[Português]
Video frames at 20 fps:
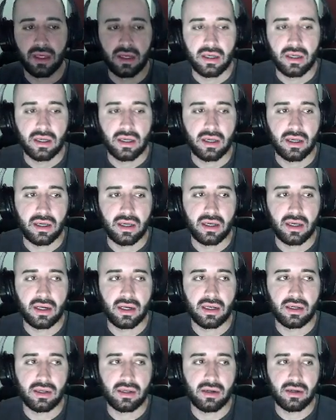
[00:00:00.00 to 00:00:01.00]

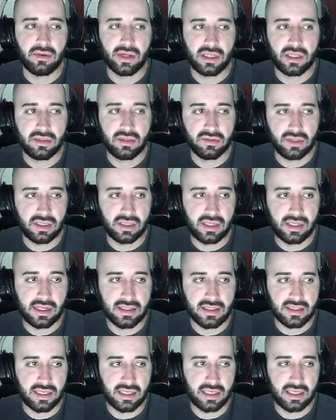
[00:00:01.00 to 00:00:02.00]
é, é um arquivo que tem a
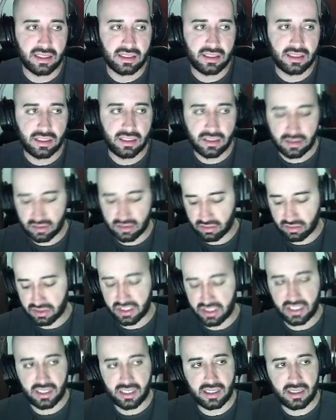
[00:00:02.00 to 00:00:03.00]
senha aqui, eu
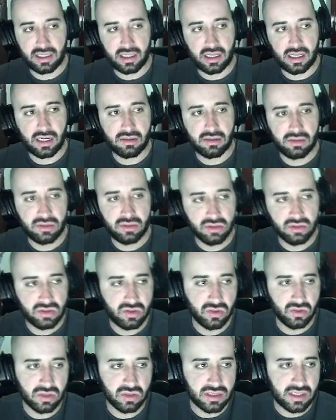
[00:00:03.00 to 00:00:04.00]
tirei, claro, e os
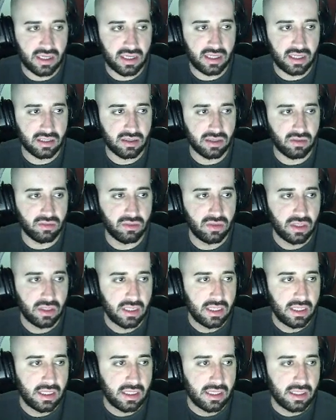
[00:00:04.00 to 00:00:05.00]
cookies, tá? Então
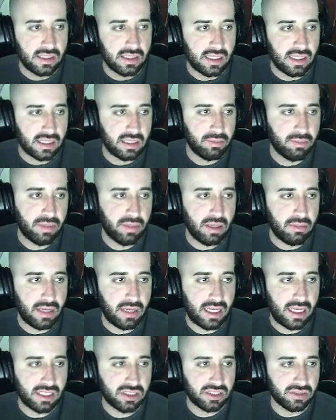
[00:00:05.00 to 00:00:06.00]
daqui para
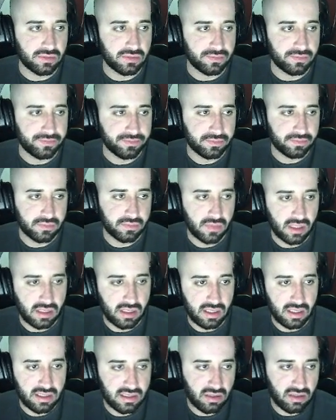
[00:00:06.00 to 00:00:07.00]
baixo,
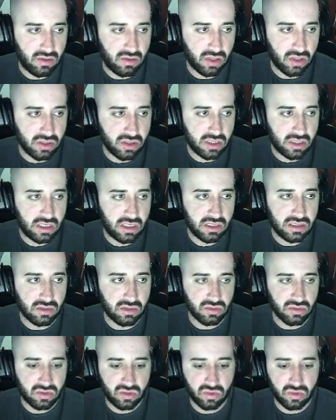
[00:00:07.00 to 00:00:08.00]
esse código aqui
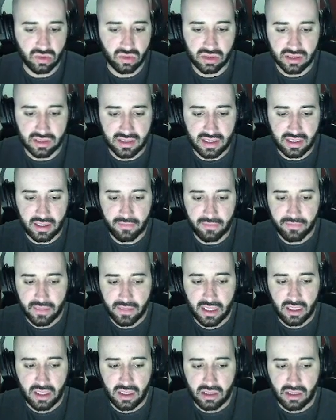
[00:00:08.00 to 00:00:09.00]
são os cookies, tá?
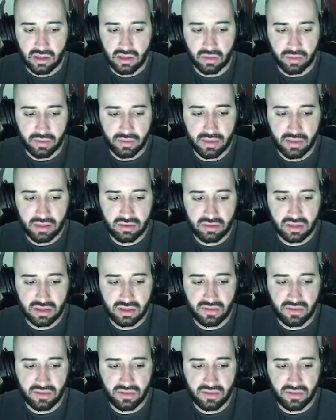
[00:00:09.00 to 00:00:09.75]
Então a primeira coisa que você vai